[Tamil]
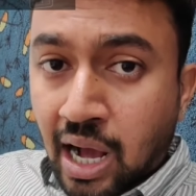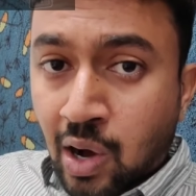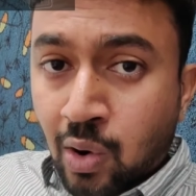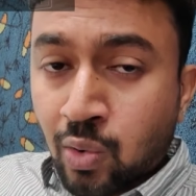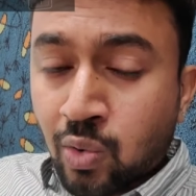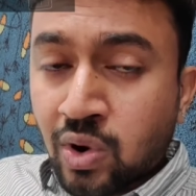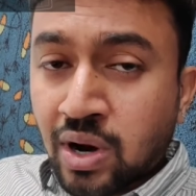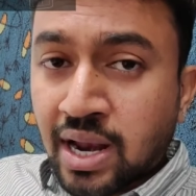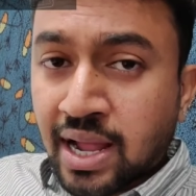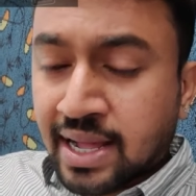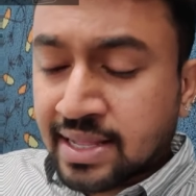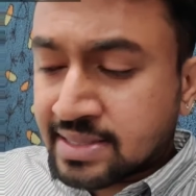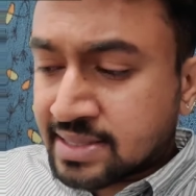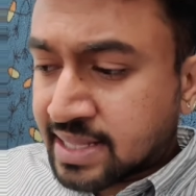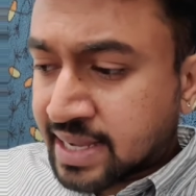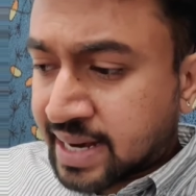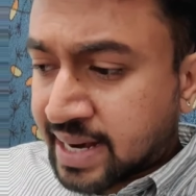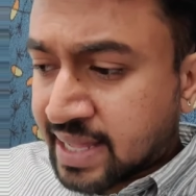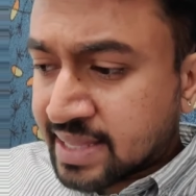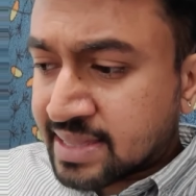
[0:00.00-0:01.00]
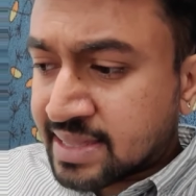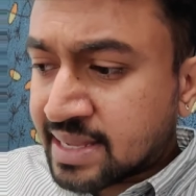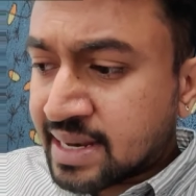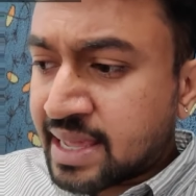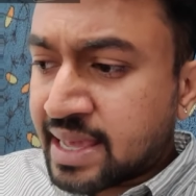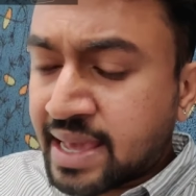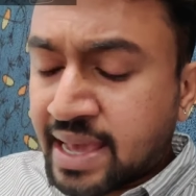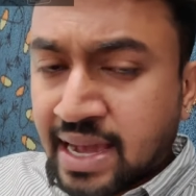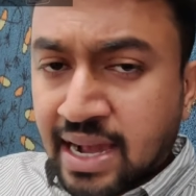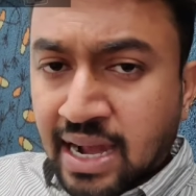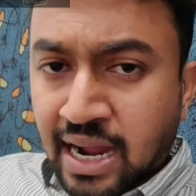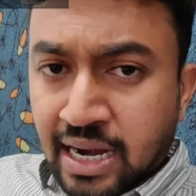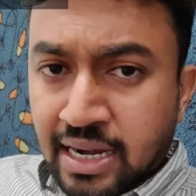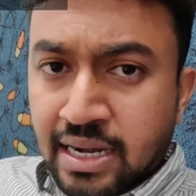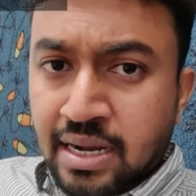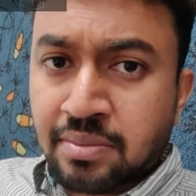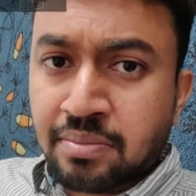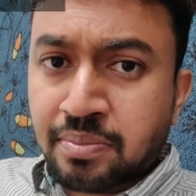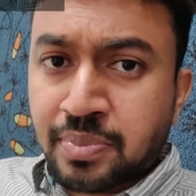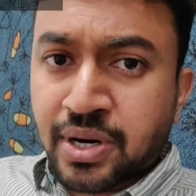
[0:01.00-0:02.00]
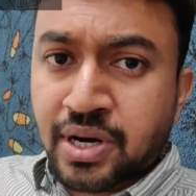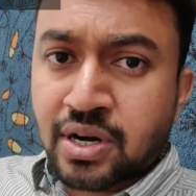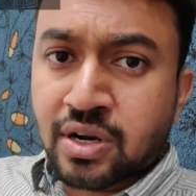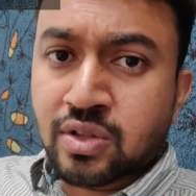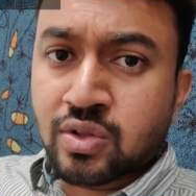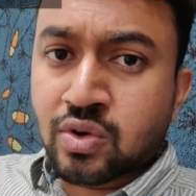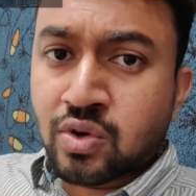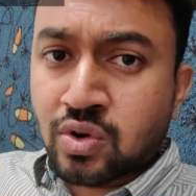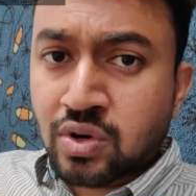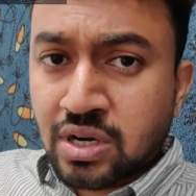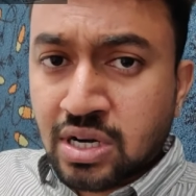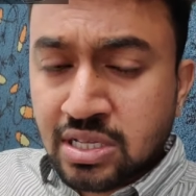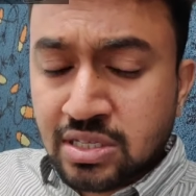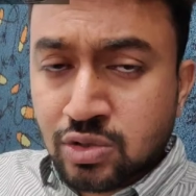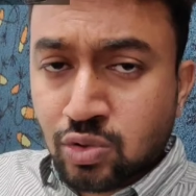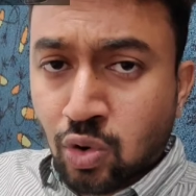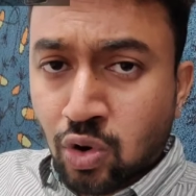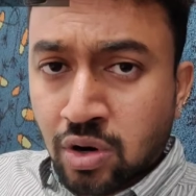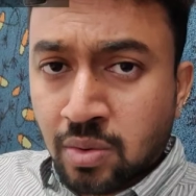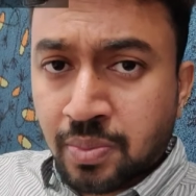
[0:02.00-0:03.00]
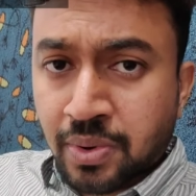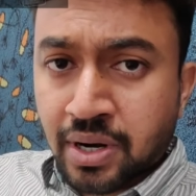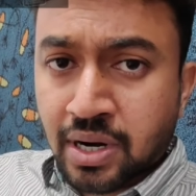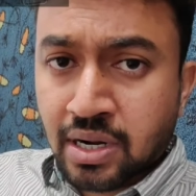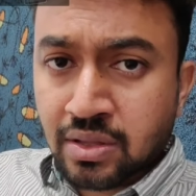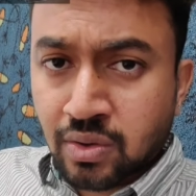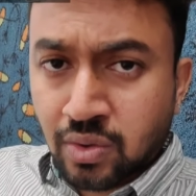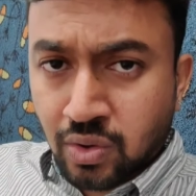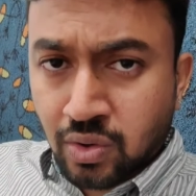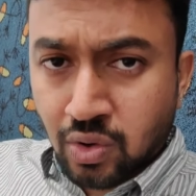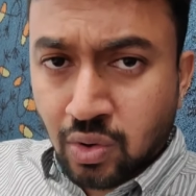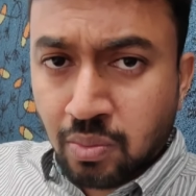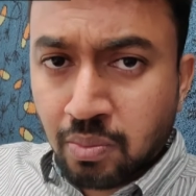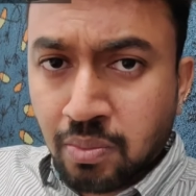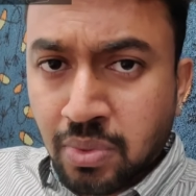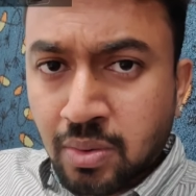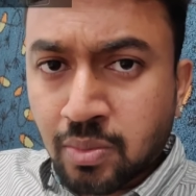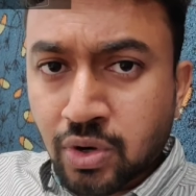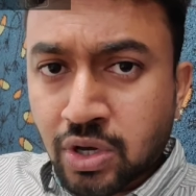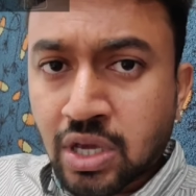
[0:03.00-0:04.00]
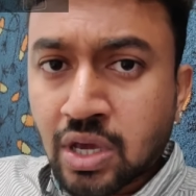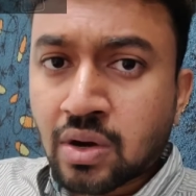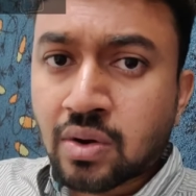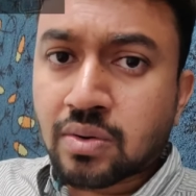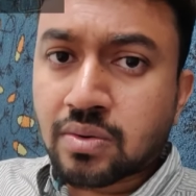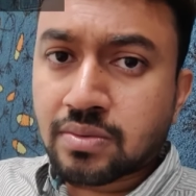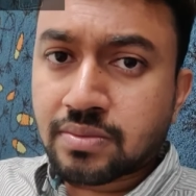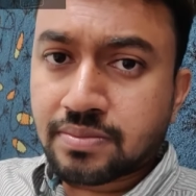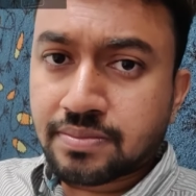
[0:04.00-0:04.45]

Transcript: அவங்கள அந்த இடத்துலையே கண்டம் பண்ணுறதும் டிஸ்ஓன் பண்ணுறதும் ரொம்ப முக்கியம்